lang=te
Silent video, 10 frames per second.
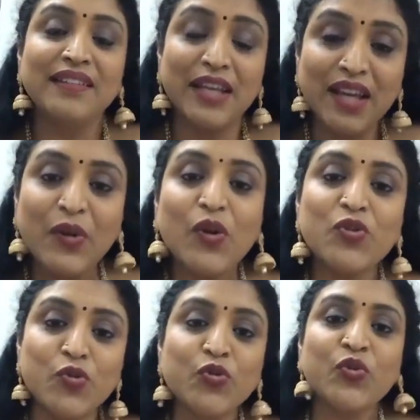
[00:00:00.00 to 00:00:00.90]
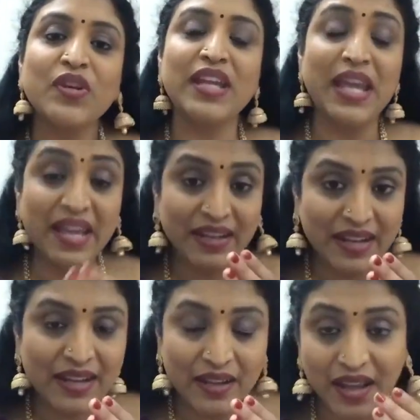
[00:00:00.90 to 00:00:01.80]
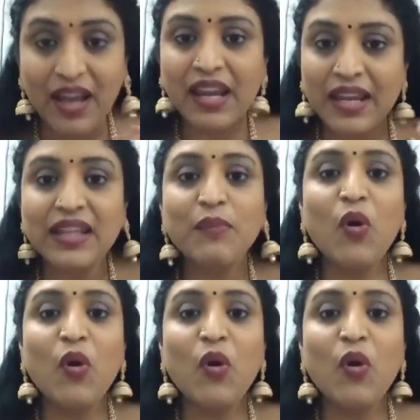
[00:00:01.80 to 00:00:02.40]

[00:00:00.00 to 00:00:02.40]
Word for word: దగ్గరుండి చూసుకుని ఏంటి నాకేది